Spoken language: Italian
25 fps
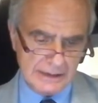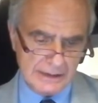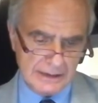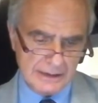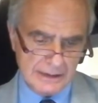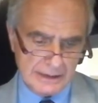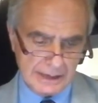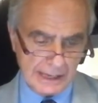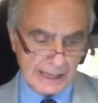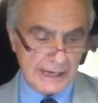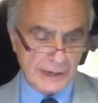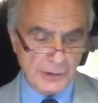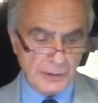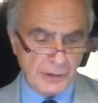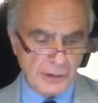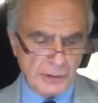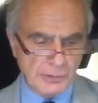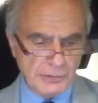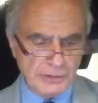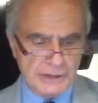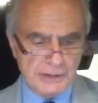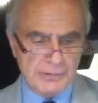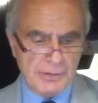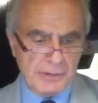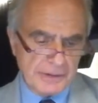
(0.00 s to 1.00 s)
Erano le
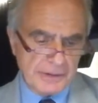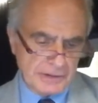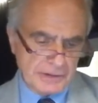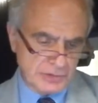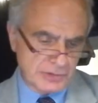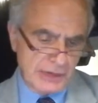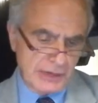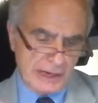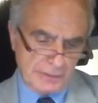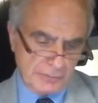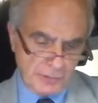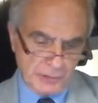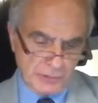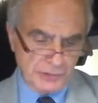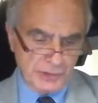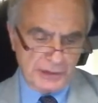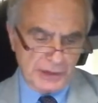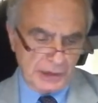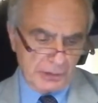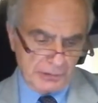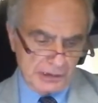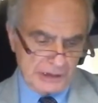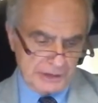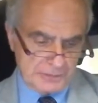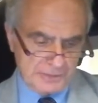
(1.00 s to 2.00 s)
ultime persone al mondo da
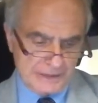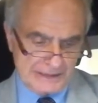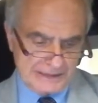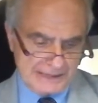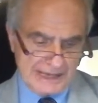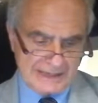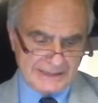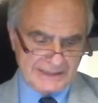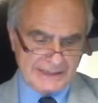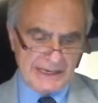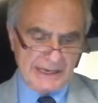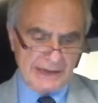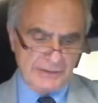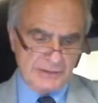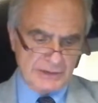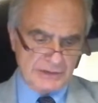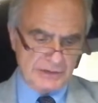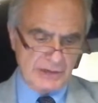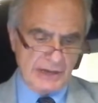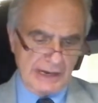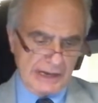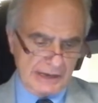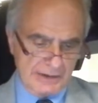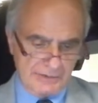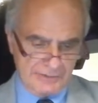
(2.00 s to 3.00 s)
cui aspettarsi che
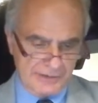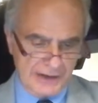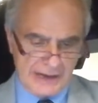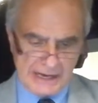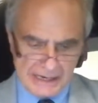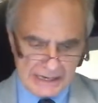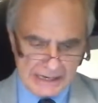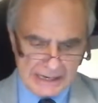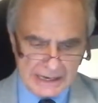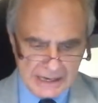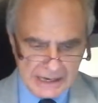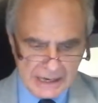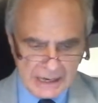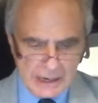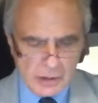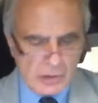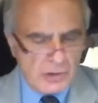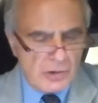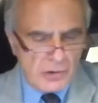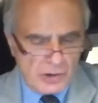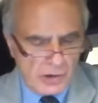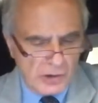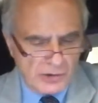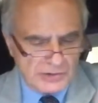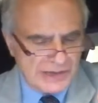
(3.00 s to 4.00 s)
avessero a che fare
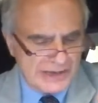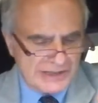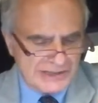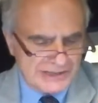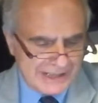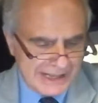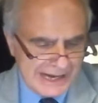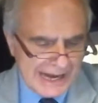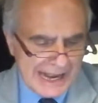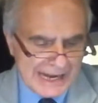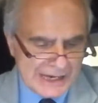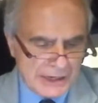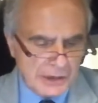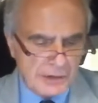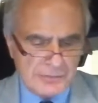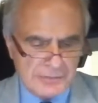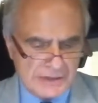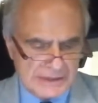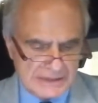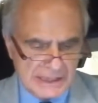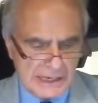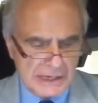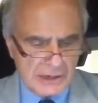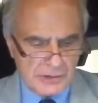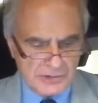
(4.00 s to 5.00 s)
con cose strane o
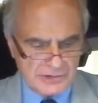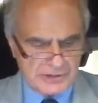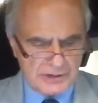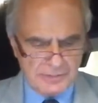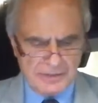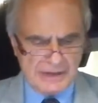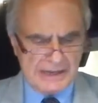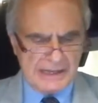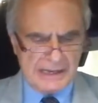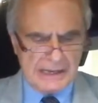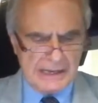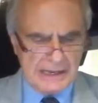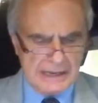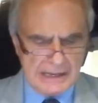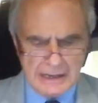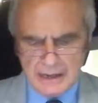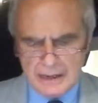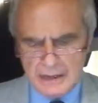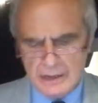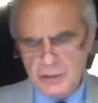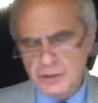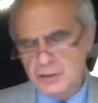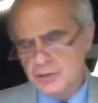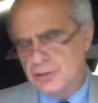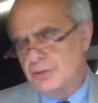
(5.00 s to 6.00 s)
misteriose
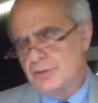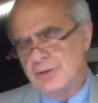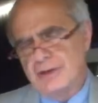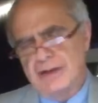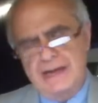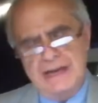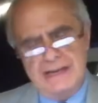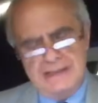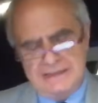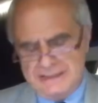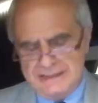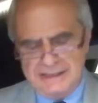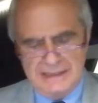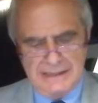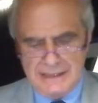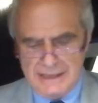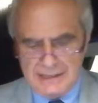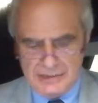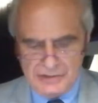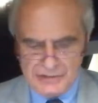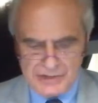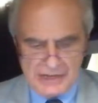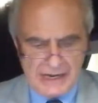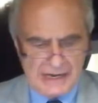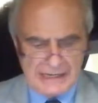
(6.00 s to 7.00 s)
perché sciocchezze del
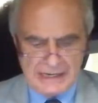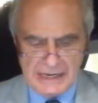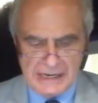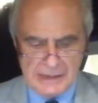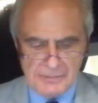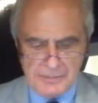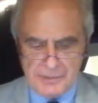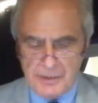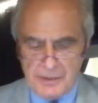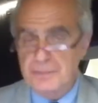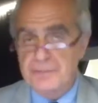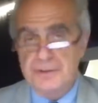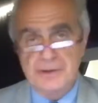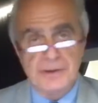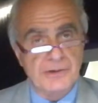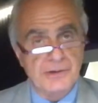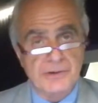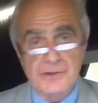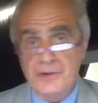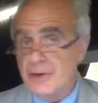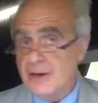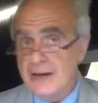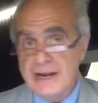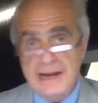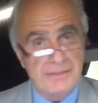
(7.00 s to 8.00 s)
genere proprio
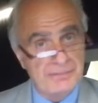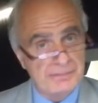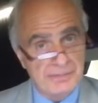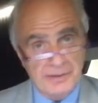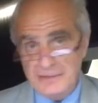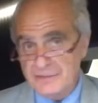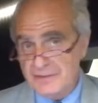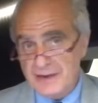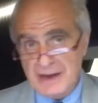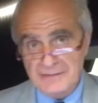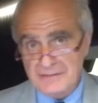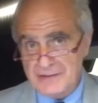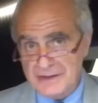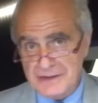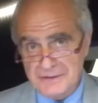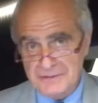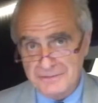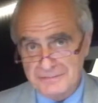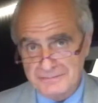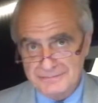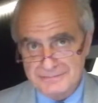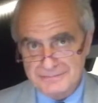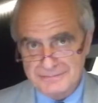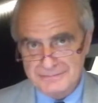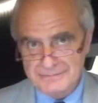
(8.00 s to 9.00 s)
non le approvavano.
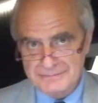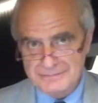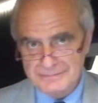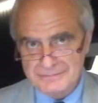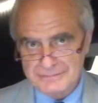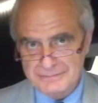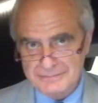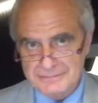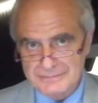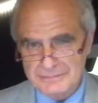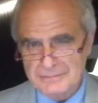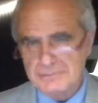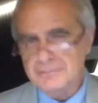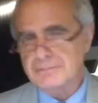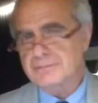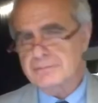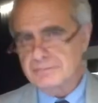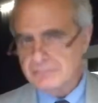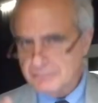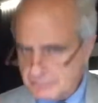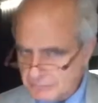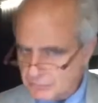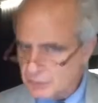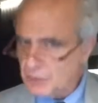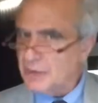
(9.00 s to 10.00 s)

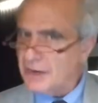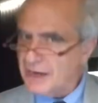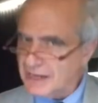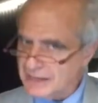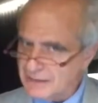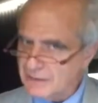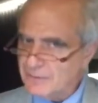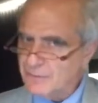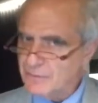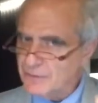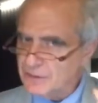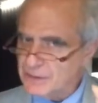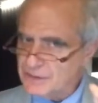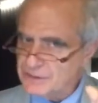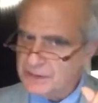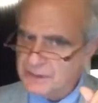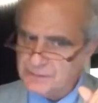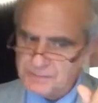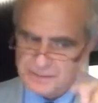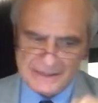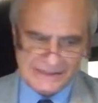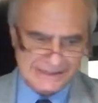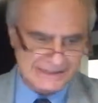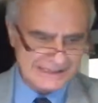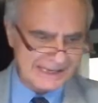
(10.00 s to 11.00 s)
Non è difficile,
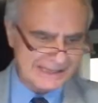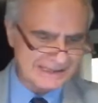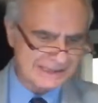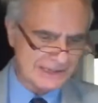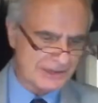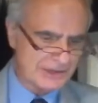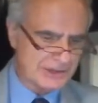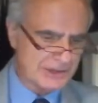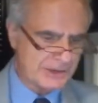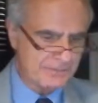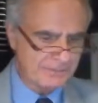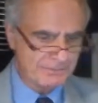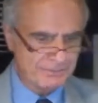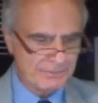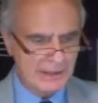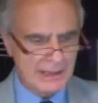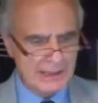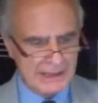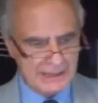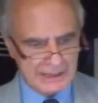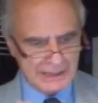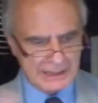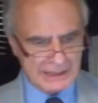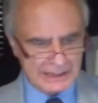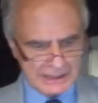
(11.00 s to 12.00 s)
pensateci.
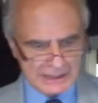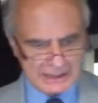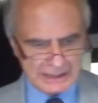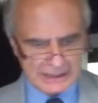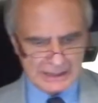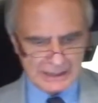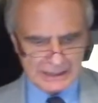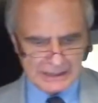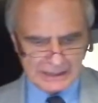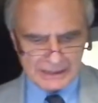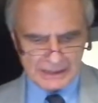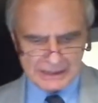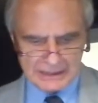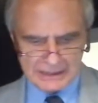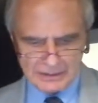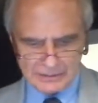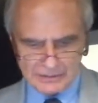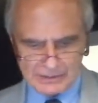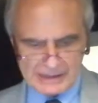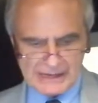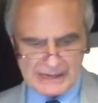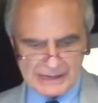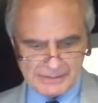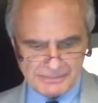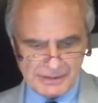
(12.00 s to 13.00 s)

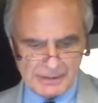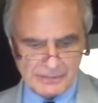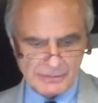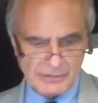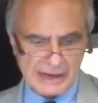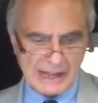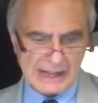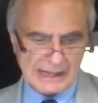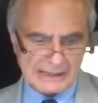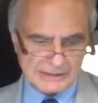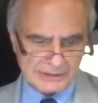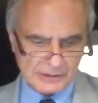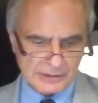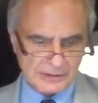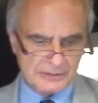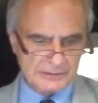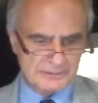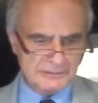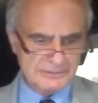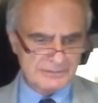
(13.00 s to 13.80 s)
Ora ne abbiamo un altro.